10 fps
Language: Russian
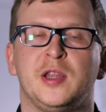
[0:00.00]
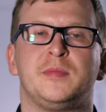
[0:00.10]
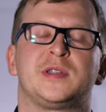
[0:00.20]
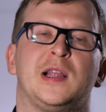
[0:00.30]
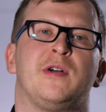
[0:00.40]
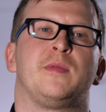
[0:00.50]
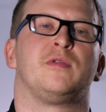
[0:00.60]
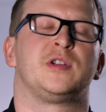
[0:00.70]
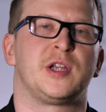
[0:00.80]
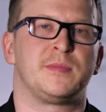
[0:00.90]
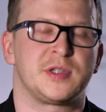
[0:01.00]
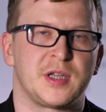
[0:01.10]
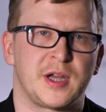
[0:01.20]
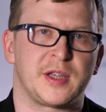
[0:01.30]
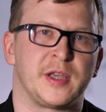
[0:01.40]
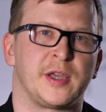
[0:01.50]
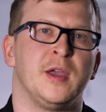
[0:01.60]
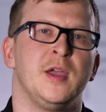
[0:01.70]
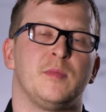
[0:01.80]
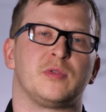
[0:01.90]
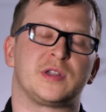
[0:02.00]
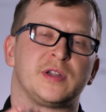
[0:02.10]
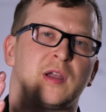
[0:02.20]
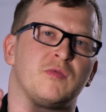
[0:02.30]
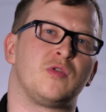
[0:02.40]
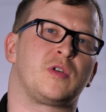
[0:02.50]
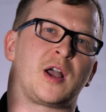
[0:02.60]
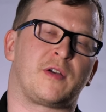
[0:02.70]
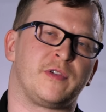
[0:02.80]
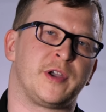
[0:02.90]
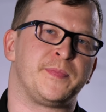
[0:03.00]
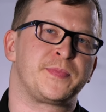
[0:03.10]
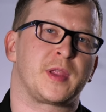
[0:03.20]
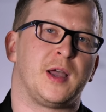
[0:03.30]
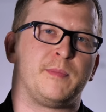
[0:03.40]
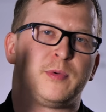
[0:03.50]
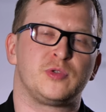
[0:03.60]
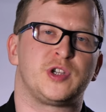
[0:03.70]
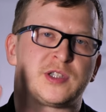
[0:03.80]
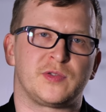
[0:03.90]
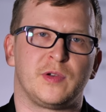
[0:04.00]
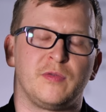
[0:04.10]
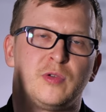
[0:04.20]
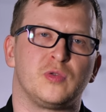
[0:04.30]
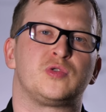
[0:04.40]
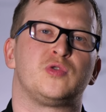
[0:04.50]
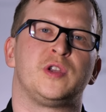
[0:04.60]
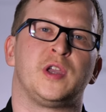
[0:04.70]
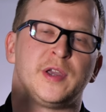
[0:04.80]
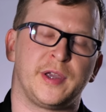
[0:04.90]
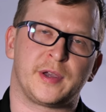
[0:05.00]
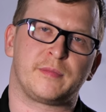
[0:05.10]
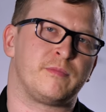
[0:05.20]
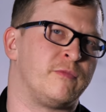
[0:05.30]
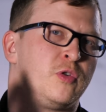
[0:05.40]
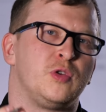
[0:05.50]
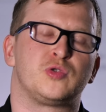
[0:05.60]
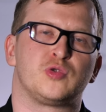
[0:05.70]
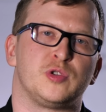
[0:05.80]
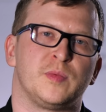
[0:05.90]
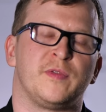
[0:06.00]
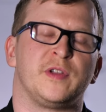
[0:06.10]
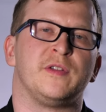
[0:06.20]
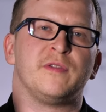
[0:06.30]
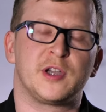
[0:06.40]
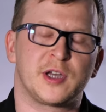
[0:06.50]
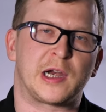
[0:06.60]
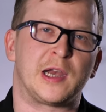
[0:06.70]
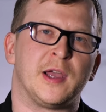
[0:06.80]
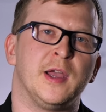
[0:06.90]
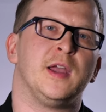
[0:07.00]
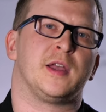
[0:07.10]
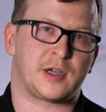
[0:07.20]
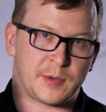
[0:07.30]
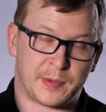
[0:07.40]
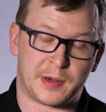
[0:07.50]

Иными словами, уважаемые соратники, после того, как вы а, поучаствовали в аукционе и волю судеб вы не выиграли, к